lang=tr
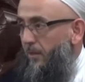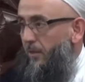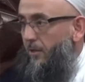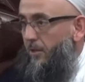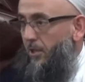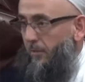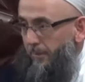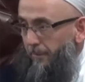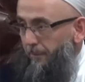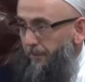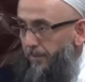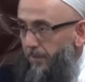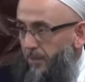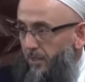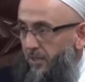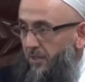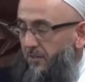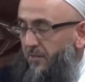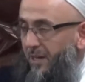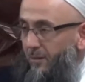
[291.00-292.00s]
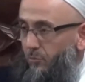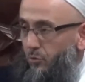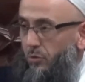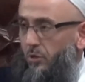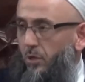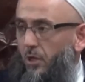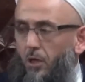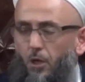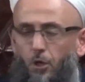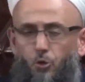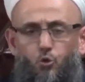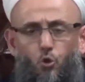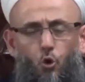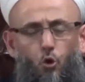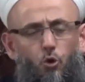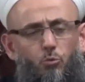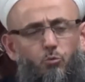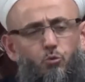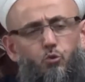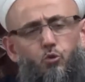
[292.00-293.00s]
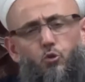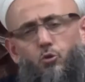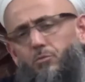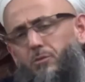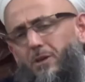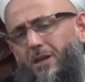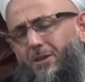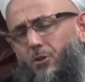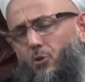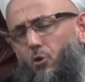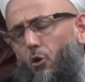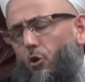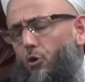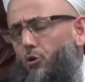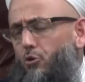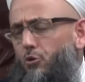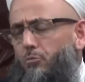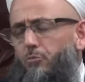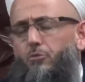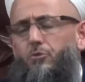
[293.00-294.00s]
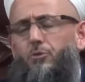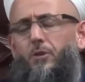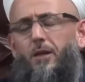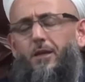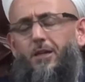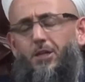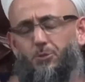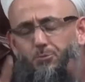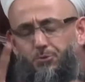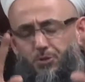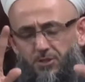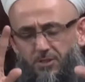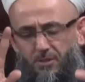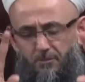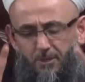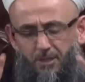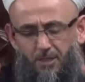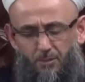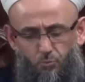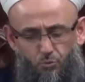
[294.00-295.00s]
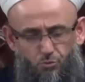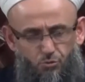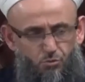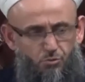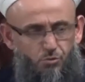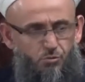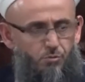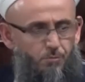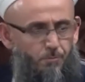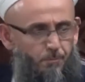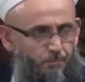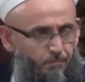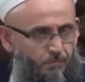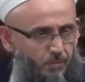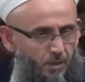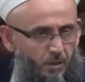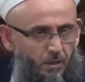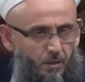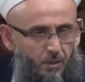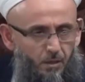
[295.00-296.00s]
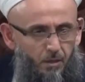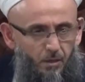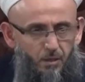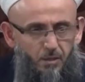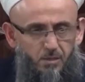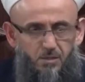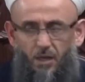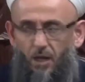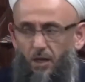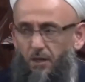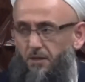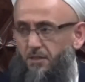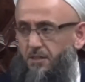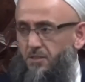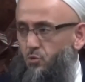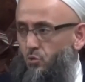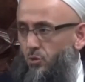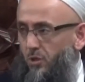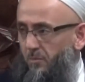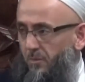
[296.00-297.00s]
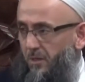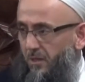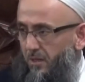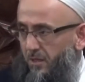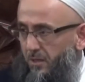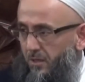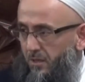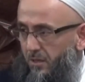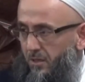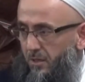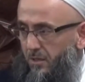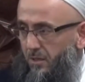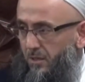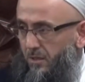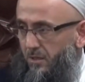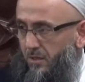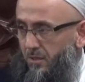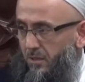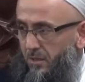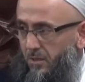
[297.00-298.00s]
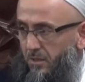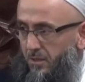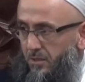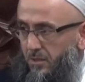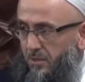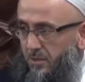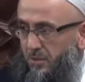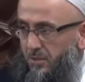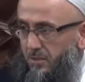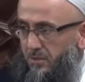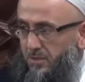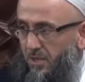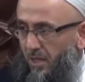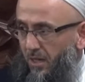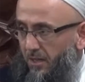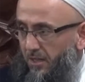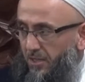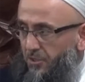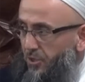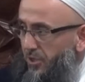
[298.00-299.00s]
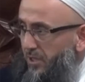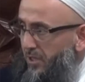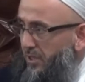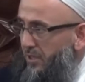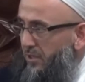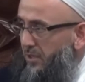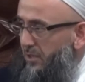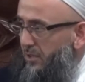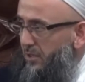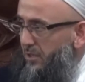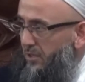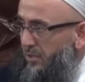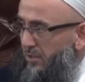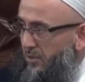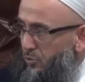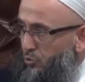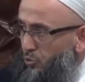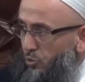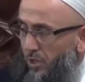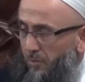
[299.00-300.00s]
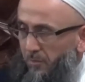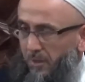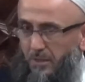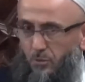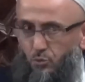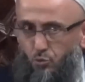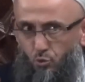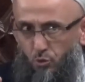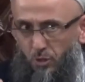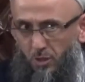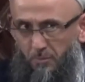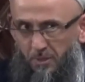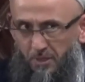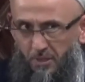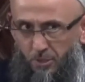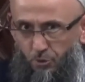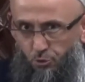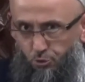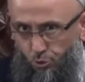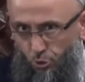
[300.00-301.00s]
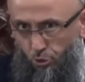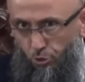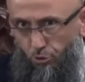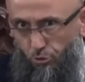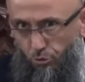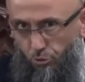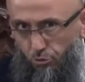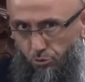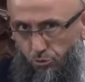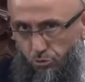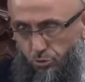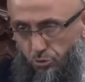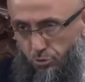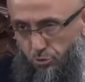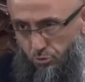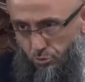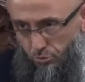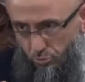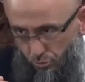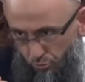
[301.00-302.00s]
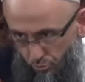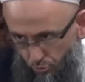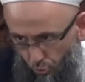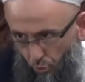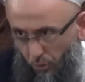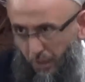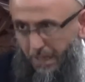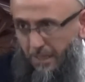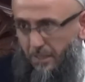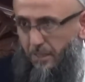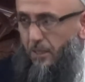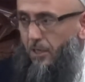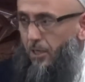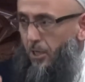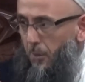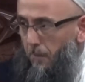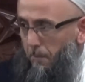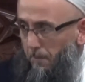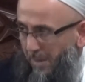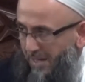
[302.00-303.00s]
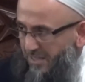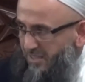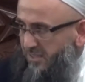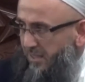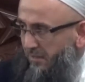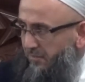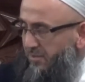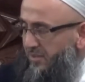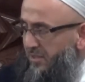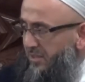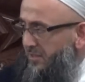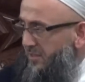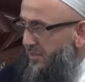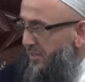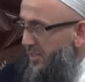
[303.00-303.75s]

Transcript: Tamam. Kriter bu. Tohumdu, gübreydi, oydu, buydu hiçbir şey hesaba katmıyorsunuz. Sadece sulama. Sadece sulama. Sulamanın çoğu doğal, masrafsız,